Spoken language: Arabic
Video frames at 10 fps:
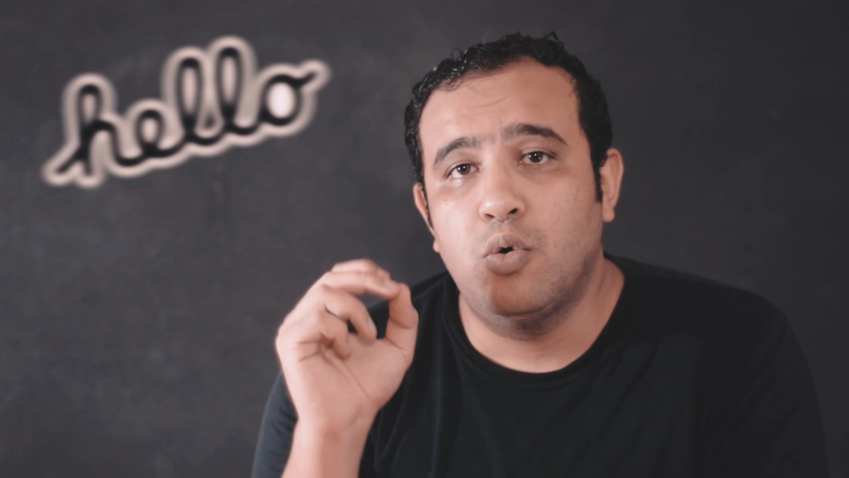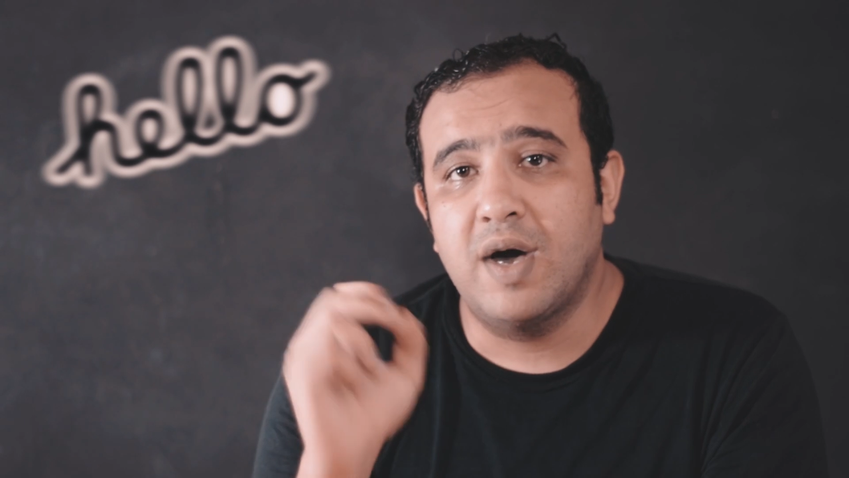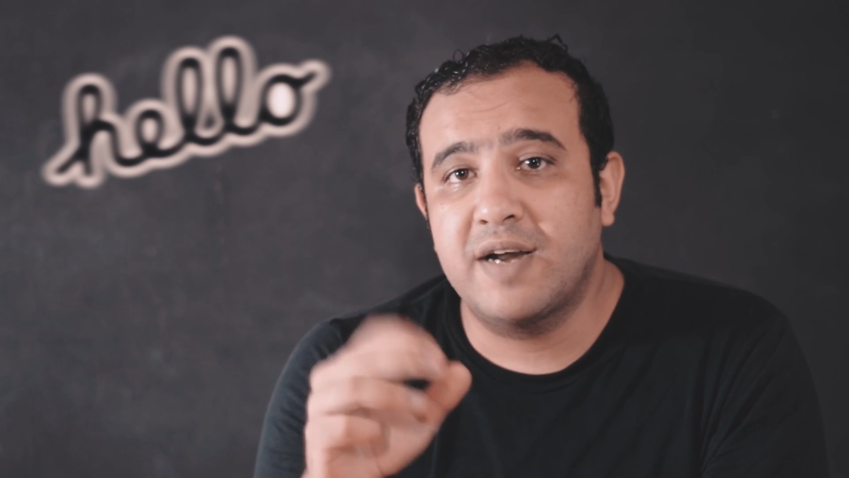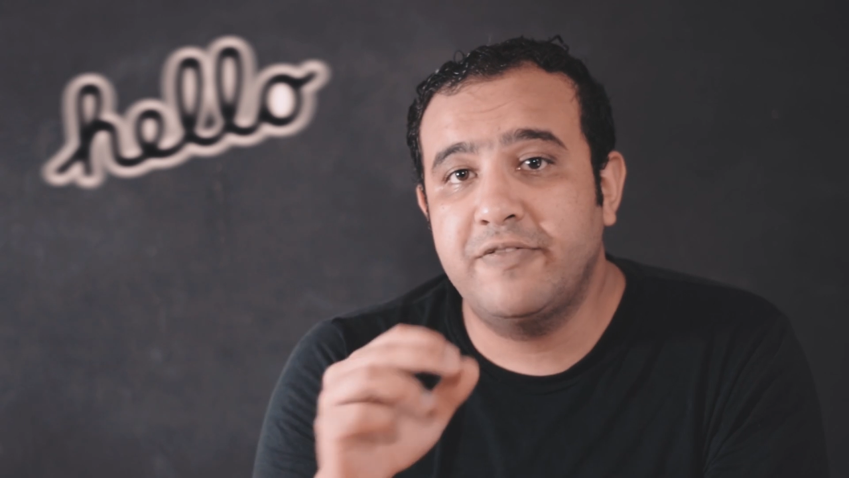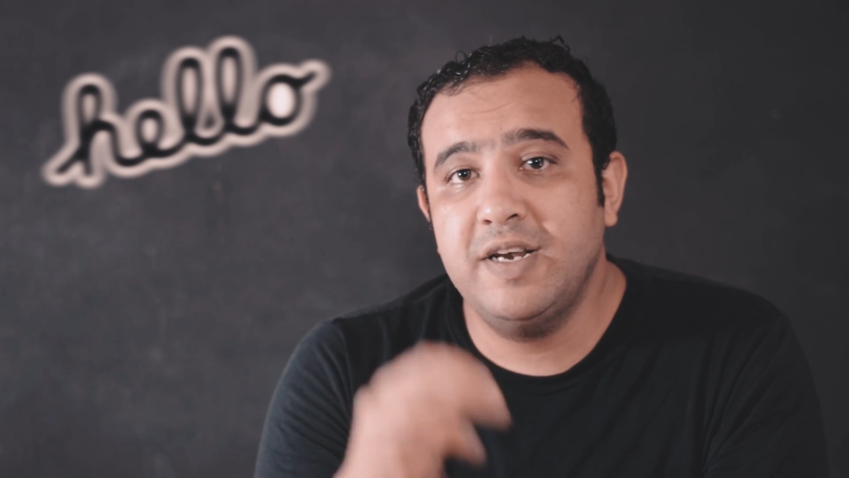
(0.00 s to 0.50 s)

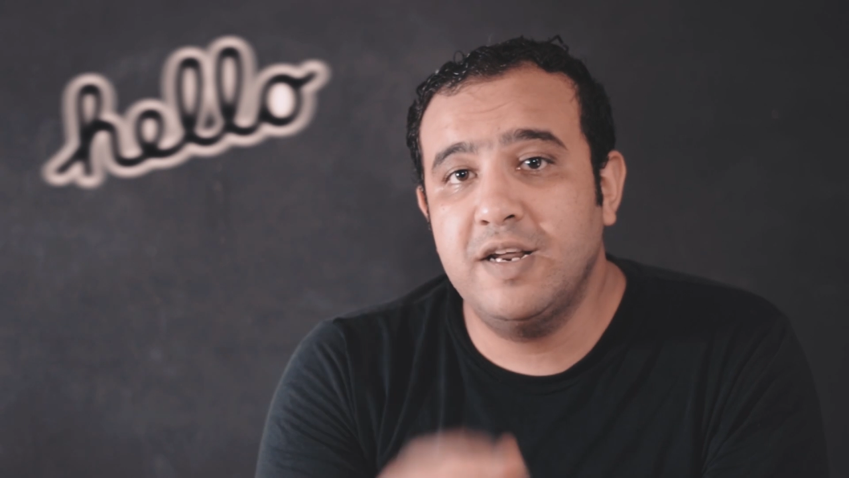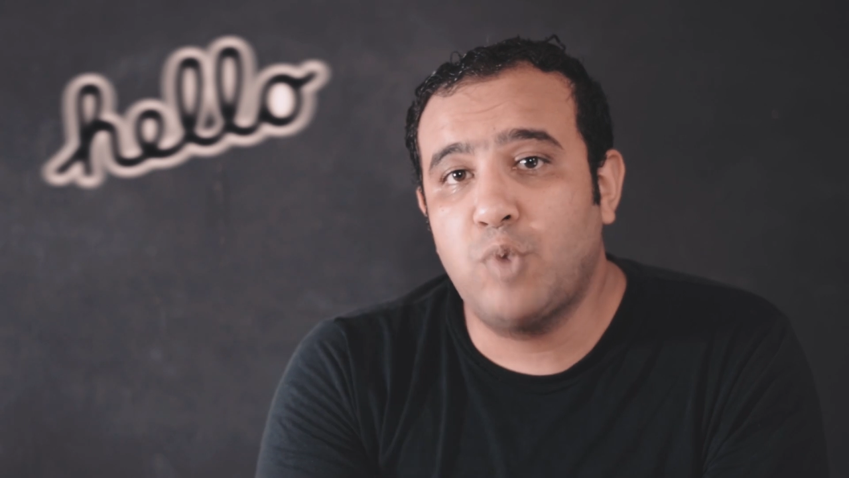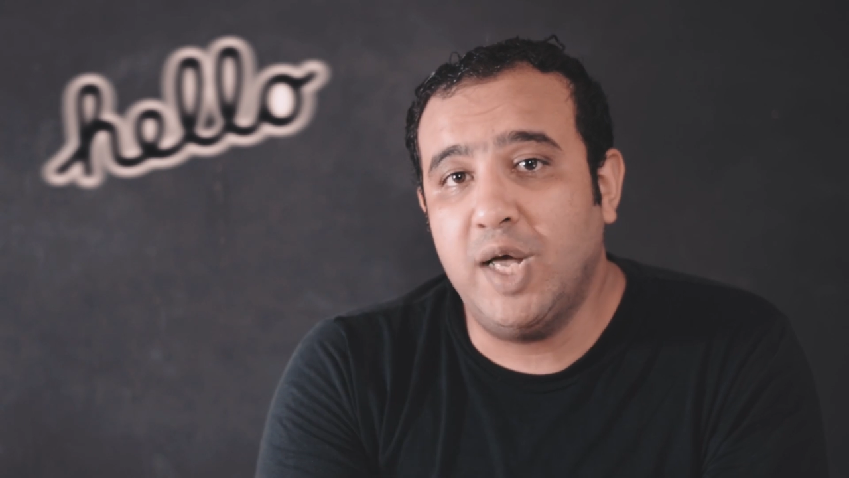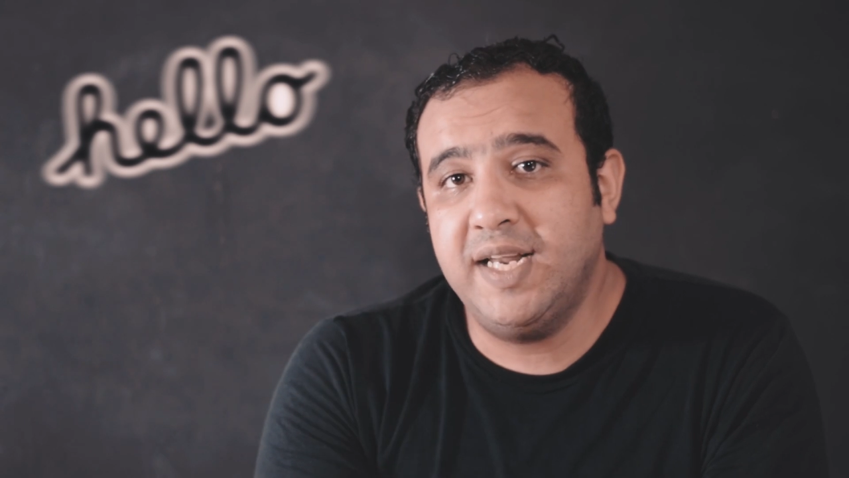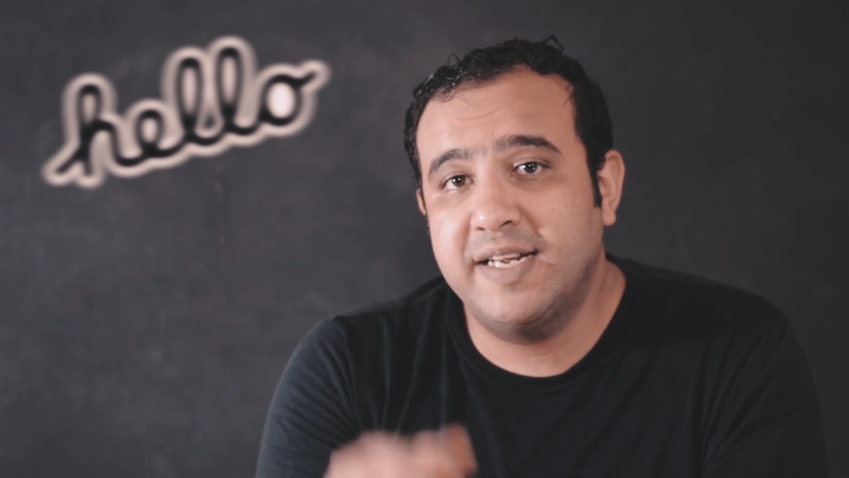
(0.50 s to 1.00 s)
وعارفين
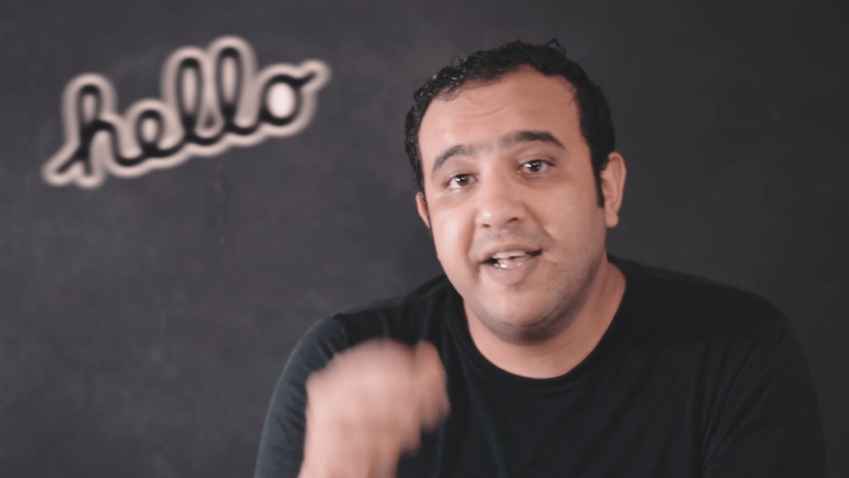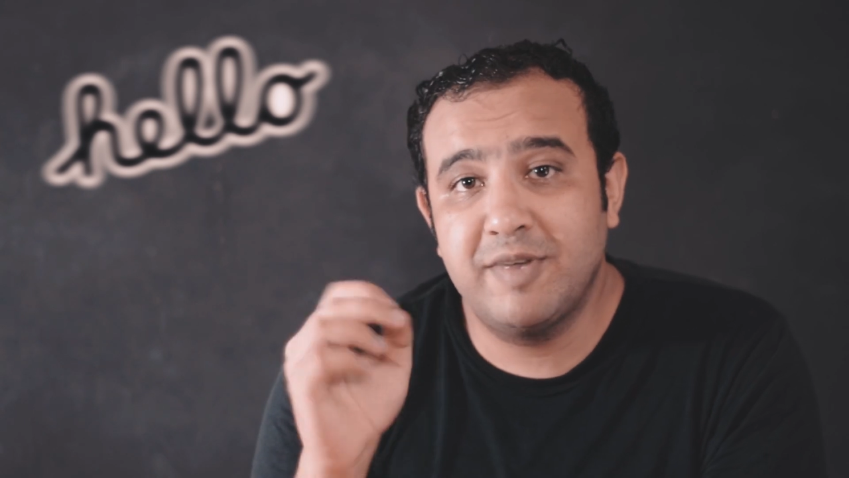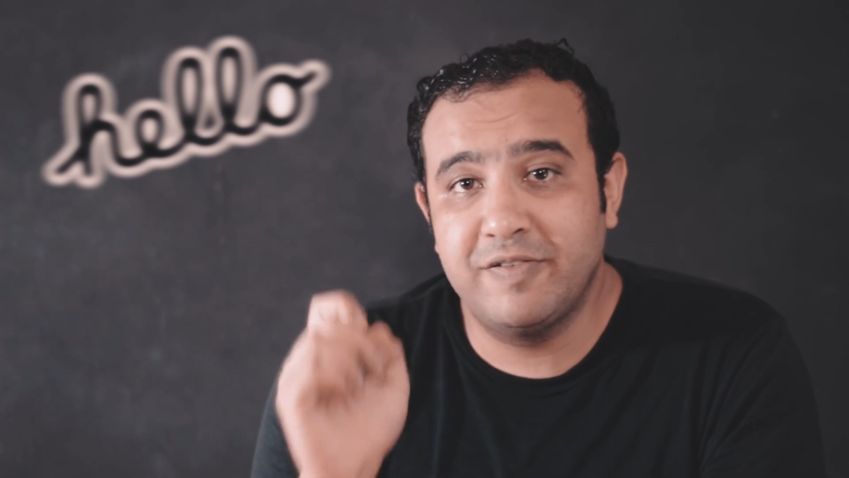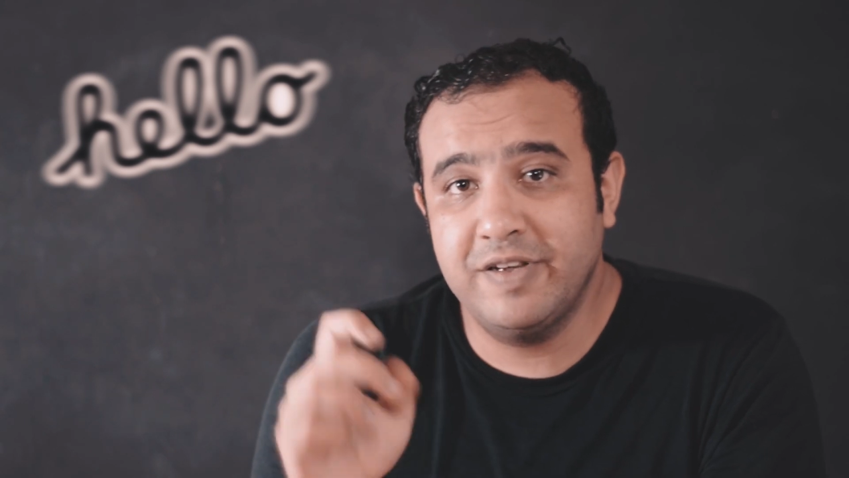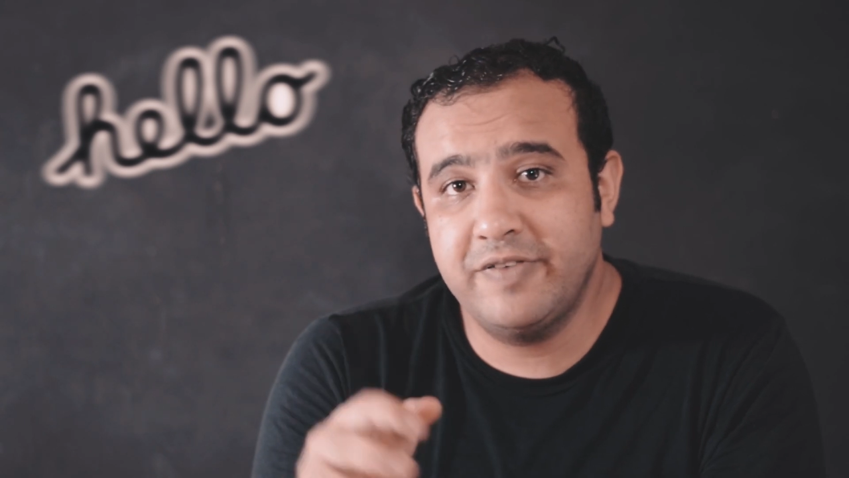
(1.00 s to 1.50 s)
المعالج ده
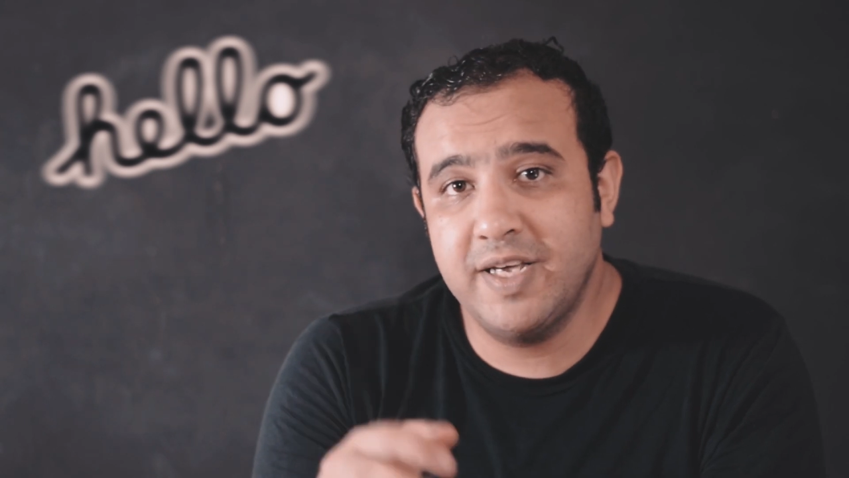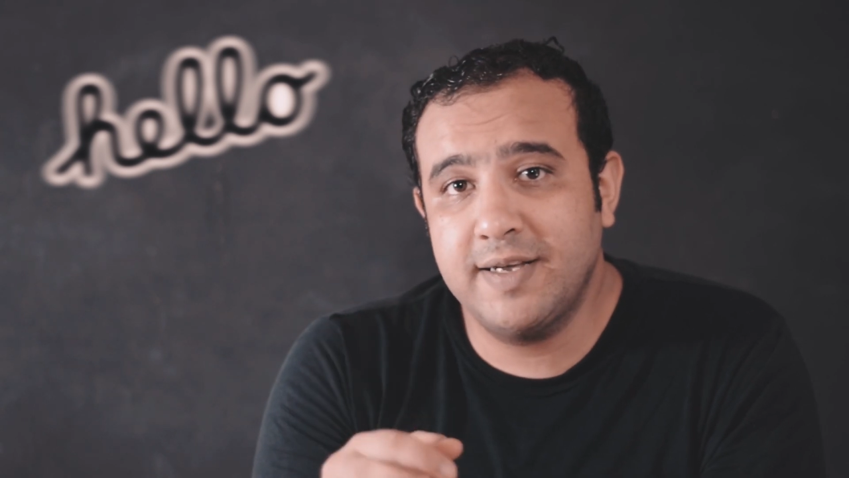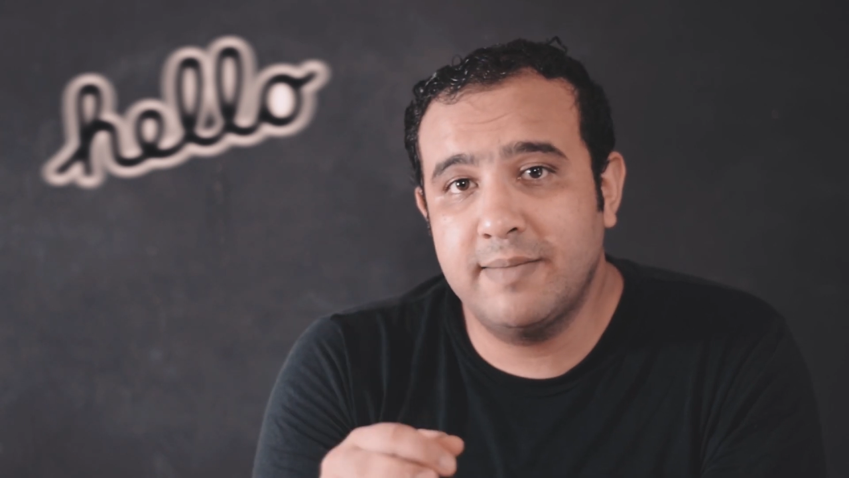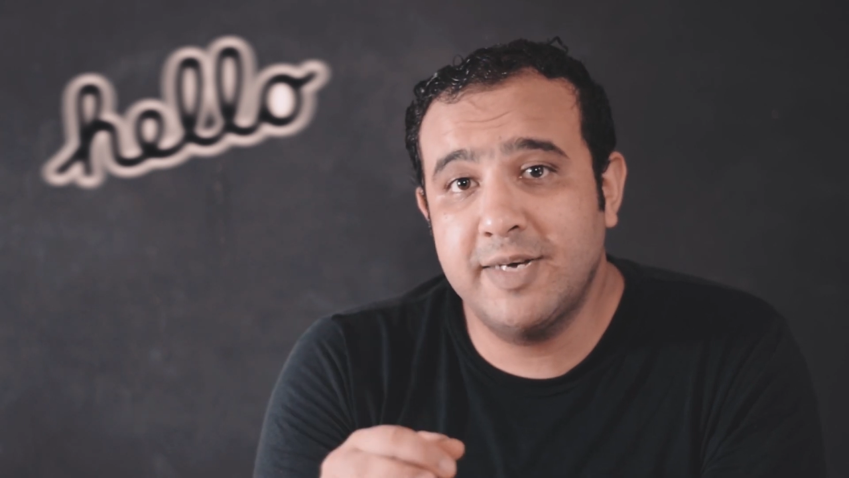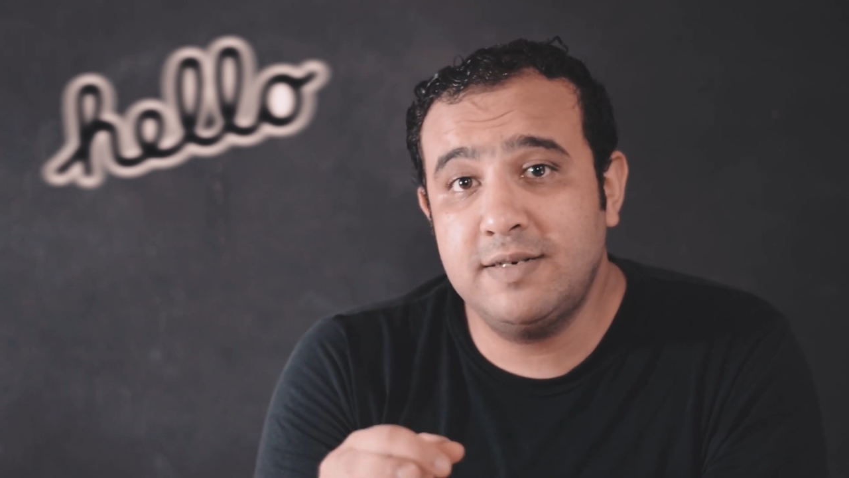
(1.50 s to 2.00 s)
بيفيد في ايه
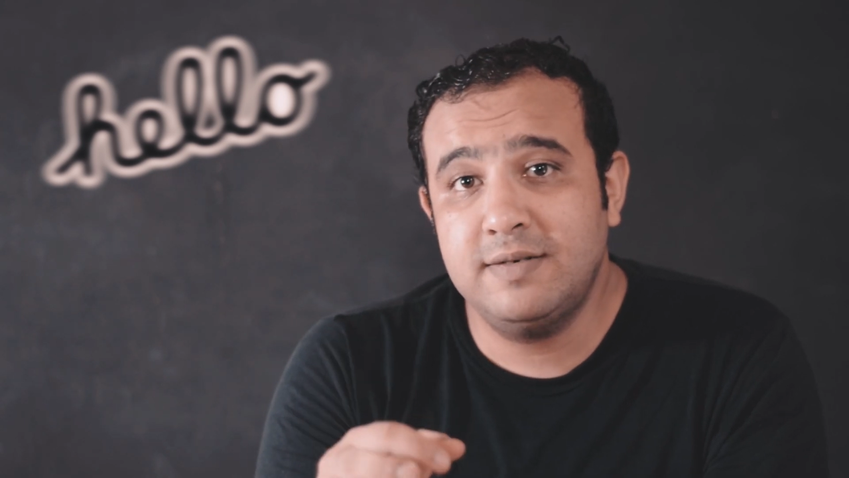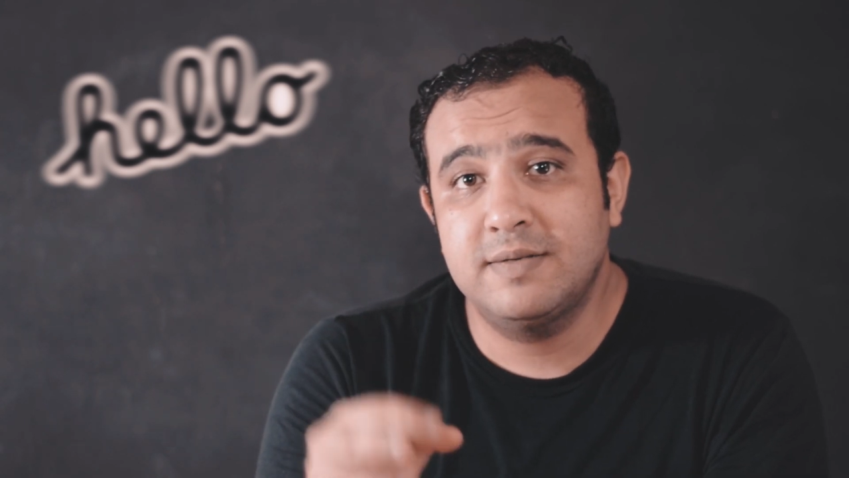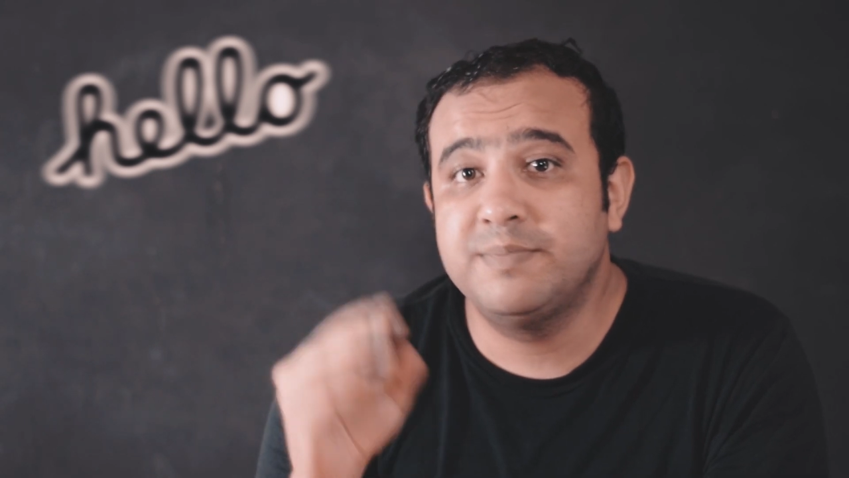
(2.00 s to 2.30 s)
كمان